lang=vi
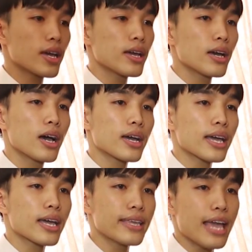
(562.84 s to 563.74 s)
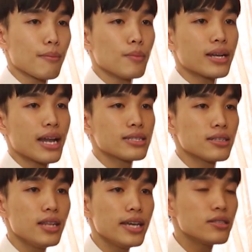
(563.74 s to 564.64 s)
cái à, cái cái nhạc mà mình đã
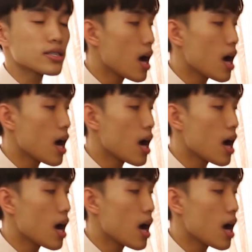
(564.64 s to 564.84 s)
xử lý trước